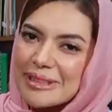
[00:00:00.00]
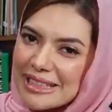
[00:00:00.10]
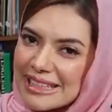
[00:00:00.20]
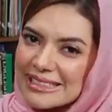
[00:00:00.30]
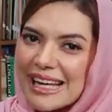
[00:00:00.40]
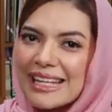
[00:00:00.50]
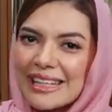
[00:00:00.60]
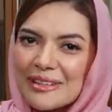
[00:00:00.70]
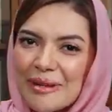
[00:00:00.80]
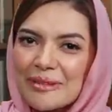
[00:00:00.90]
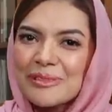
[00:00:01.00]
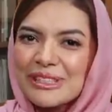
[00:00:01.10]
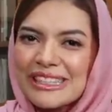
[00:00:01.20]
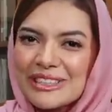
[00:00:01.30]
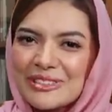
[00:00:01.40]
Menteri Kesehatan Pak
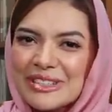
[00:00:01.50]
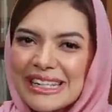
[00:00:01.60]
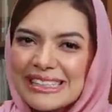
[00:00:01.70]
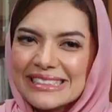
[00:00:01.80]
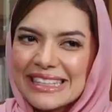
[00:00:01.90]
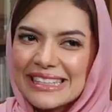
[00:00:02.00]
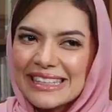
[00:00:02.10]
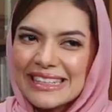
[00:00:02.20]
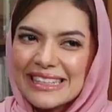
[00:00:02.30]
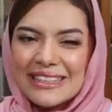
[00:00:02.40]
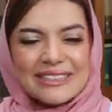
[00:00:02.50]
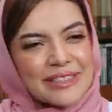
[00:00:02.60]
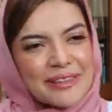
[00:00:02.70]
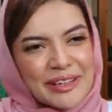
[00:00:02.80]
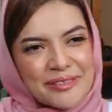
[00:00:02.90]
Budi Gunadi Sadikin.
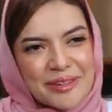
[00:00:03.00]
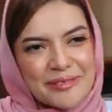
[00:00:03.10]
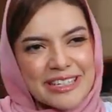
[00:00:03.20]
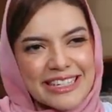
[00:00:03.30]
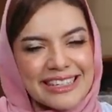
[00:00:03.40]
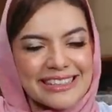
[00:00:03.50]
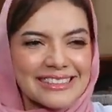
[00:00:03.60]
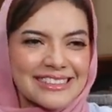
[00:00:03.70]
Assalamualaikum Pak Budi.